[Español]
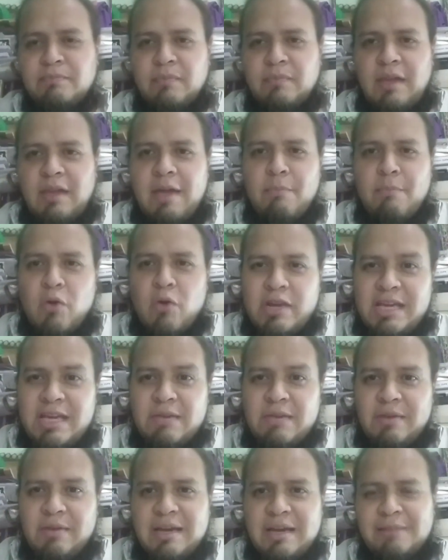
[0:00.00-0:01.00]
en
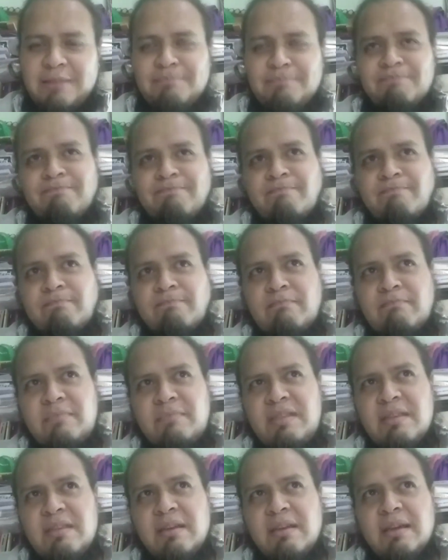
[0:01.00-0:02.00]
Bolivia,
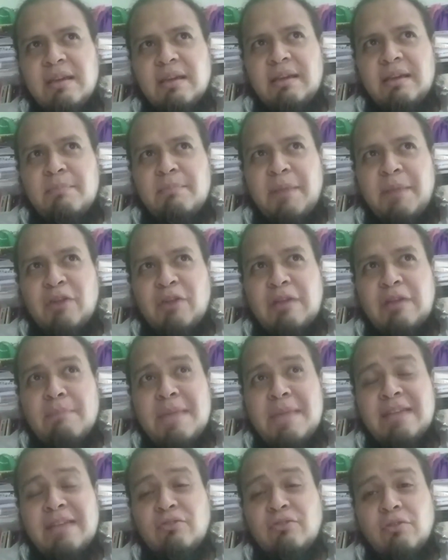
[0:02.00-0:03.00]
pero también